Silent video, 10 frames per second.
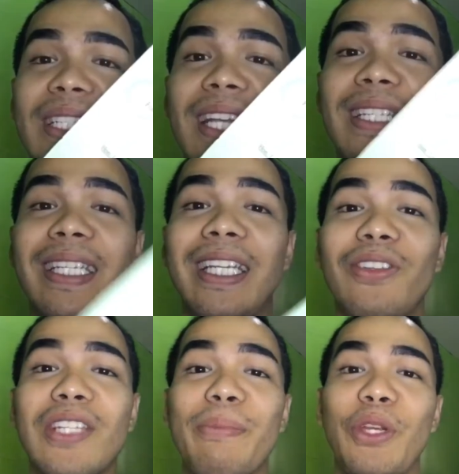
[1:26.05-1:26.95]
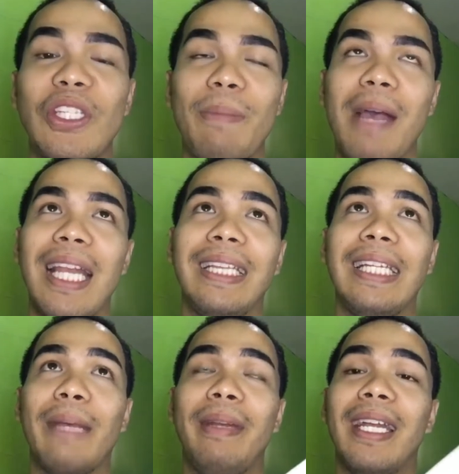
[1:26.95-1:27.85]
kasi dito sa municipality
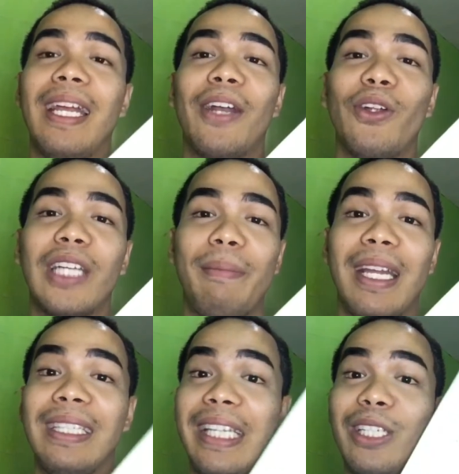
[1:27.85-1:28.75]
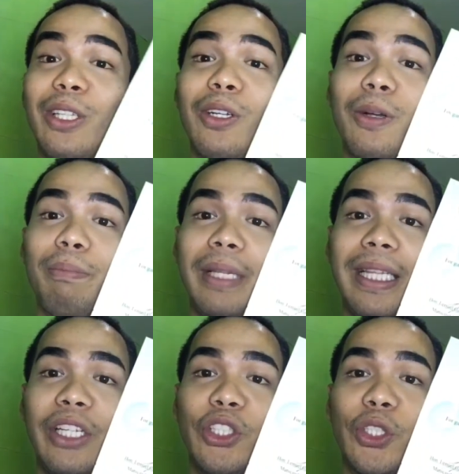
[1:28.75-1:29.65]
namin nagkaroon kami ng TikTok
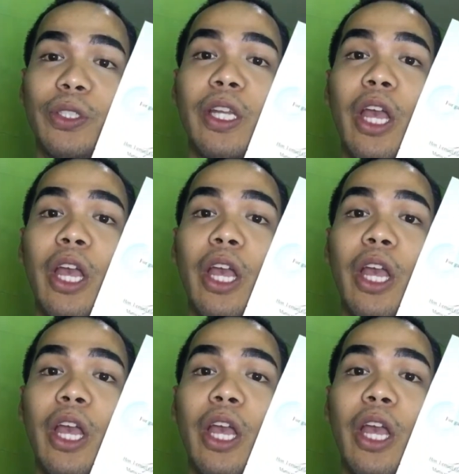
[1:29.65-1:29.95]
competition